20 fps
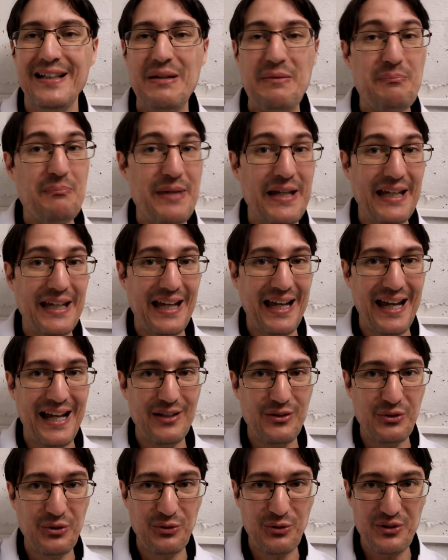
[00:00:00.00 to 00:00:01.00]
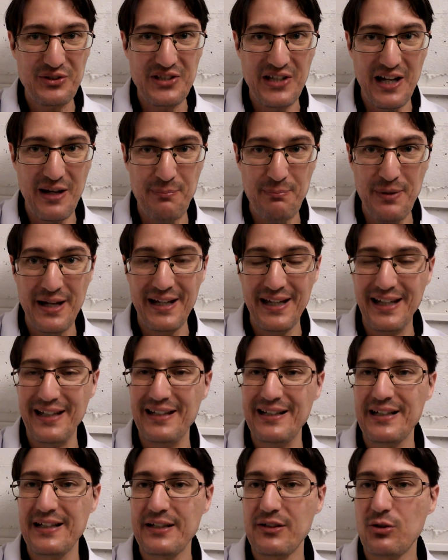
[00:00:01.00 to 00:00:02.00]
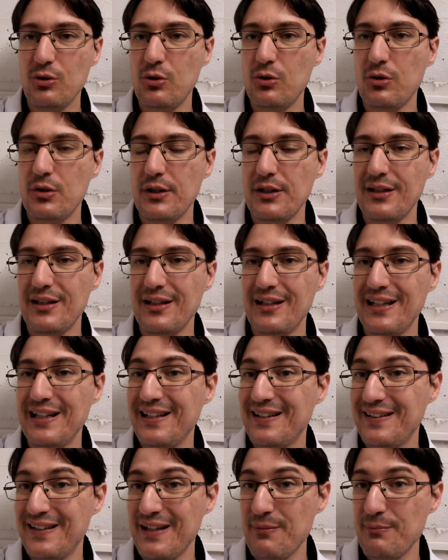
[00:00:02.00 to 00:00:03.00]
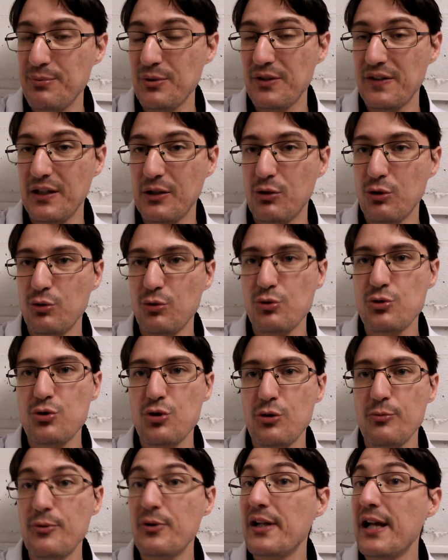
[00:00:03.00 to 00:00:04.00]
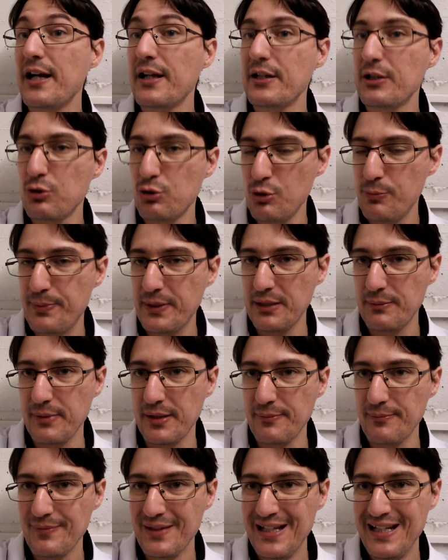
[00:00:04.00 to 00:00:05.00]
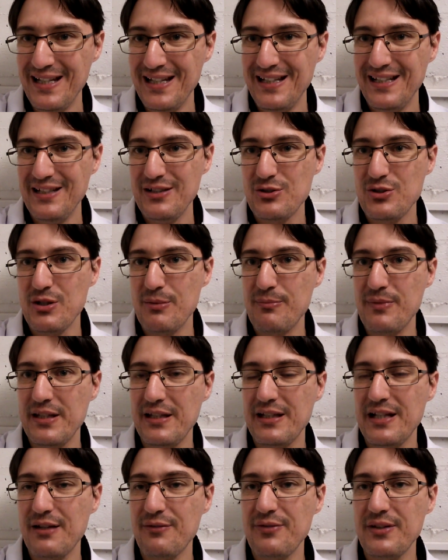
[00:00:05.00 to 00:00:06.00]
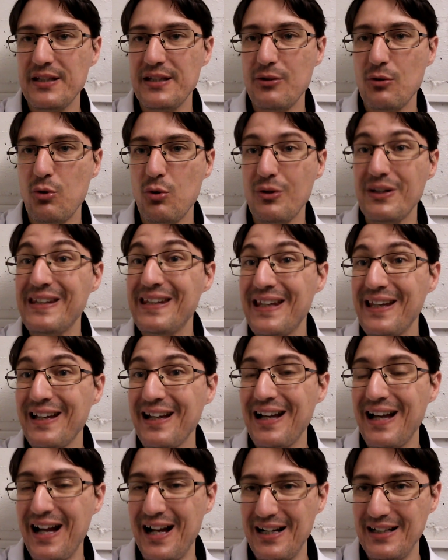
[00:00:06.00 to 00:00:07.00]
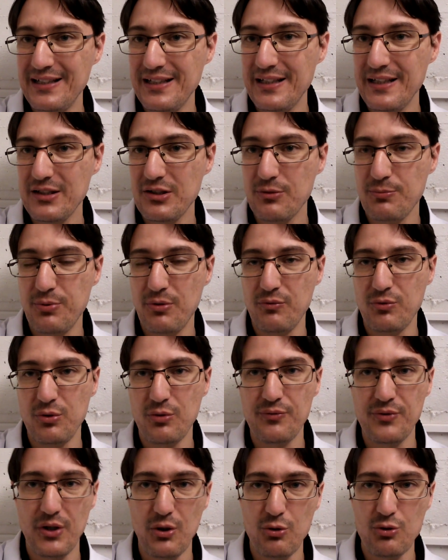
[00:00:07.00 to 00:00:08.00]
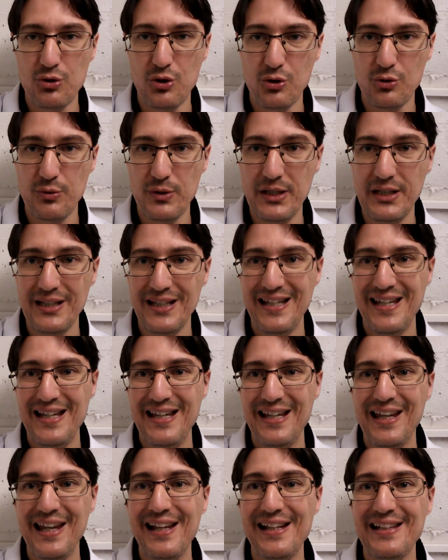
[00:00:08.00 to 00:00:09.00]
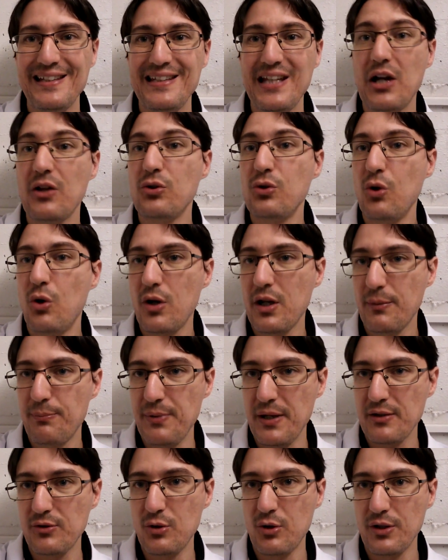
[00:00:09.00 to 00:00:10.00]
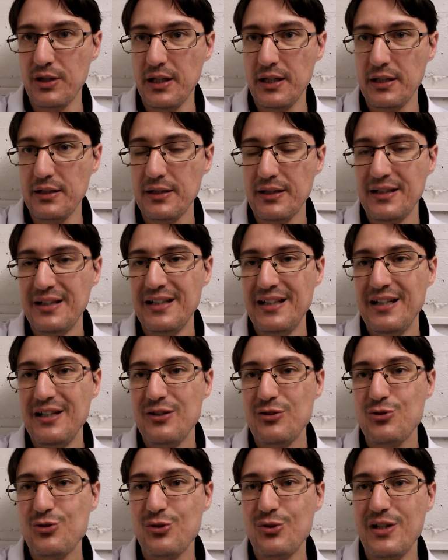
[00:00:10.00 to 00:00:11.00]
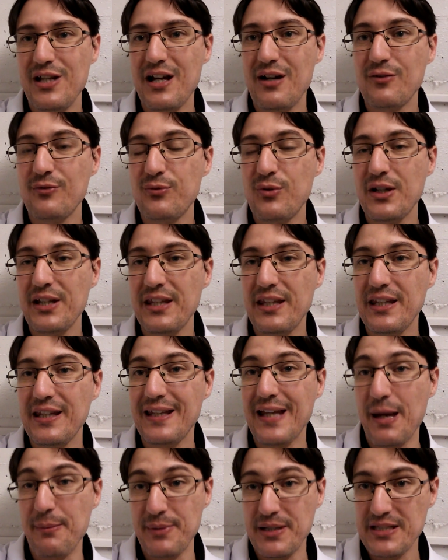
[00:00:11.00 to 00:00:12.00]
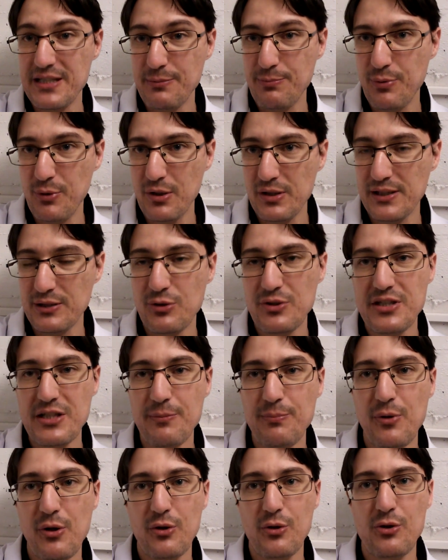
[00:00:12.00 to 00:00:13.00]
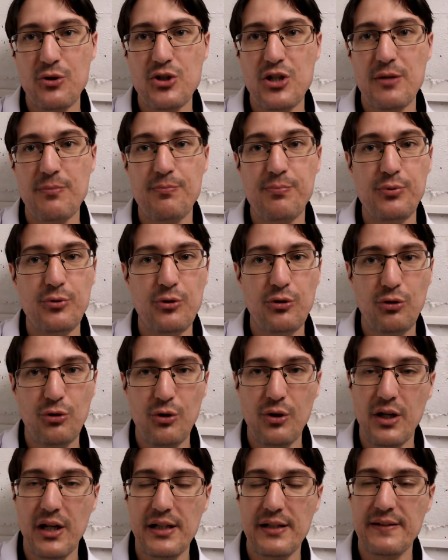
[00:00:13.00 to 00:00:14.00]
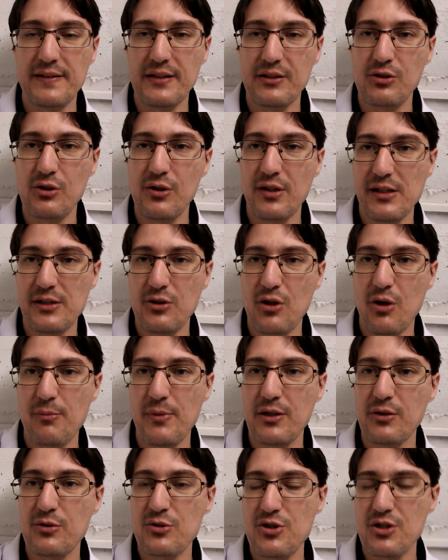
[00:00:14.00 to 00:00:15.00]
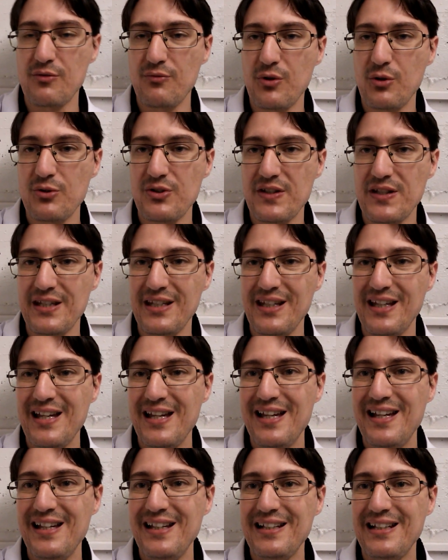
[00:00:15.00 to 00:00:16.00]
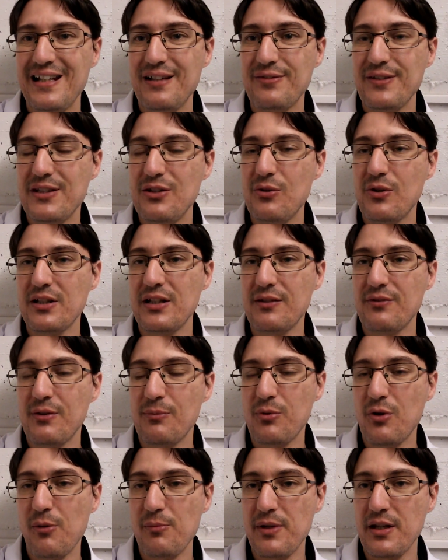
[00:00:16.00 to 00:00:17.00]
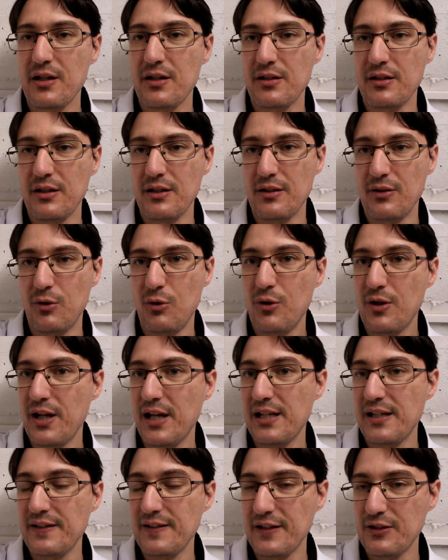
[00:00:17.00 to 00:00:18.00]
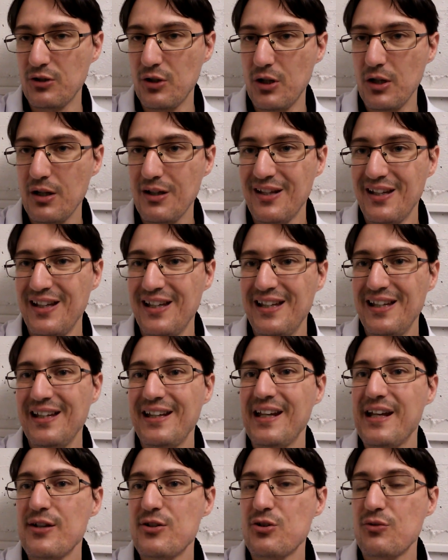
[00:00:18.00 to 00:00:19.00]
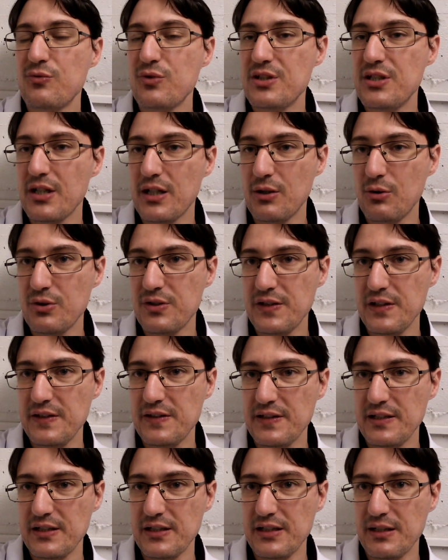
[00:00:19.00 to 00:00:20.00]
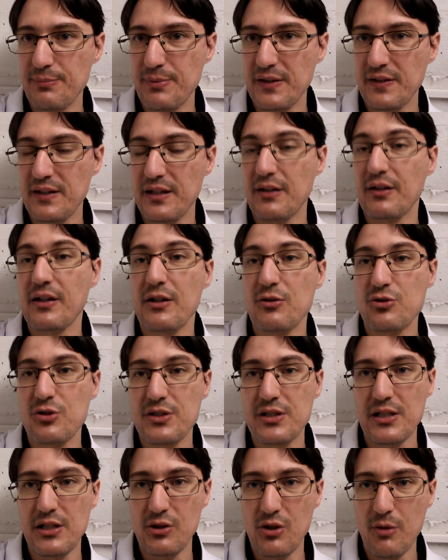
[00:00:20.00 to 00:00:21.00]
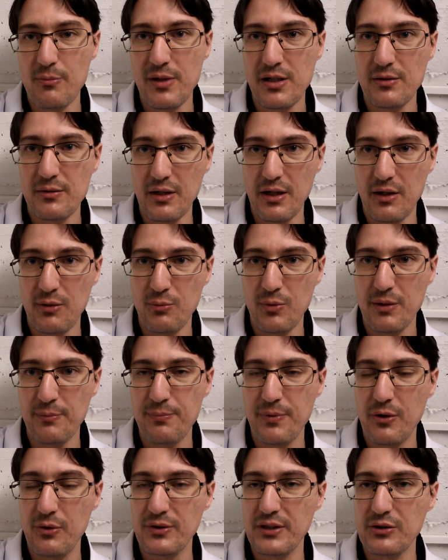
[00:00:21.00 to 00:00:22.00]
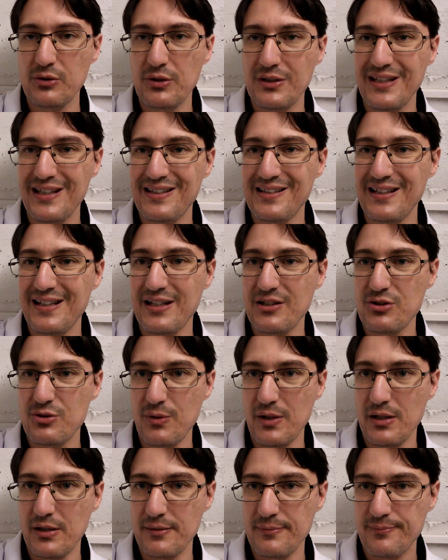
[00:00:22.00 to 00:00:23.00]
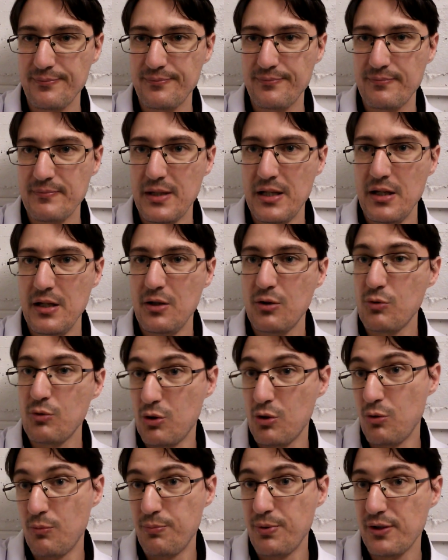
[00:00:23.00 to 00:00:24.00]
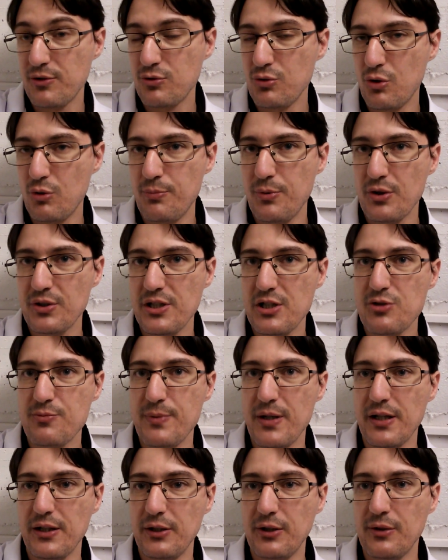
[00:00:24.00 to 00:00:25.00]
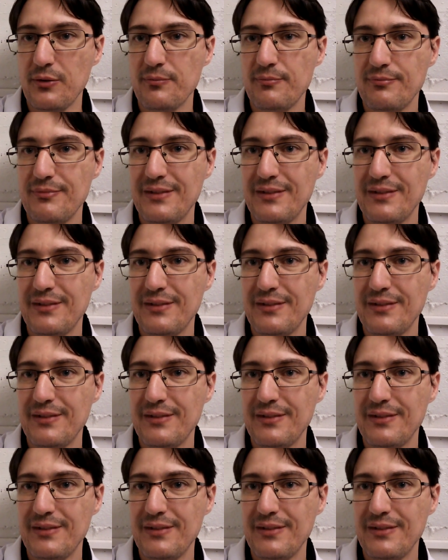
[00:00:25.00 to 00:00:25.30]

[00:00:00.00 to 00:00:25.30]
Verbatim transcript: mais elle ne sortira pas et la raison est simple, c'est que YouTube l'a supprimée. J'ai mis la vidéo hier en ligne pour vous l'offrir aujourd'hui, elle était en non répertorié, je l'ai envoyée à mes tipeurs, les deux tipeurs que j'ai, plus le réalisateur, il est normal que j'envoie aussi la vidéo en avant-première au réalisateur et je vous dirai aussi ce qu'il en a pensé, quand je dis les normal, au moins par honnêteté intellectuelle. Quoi qu'on pense du reportage par ailleurs.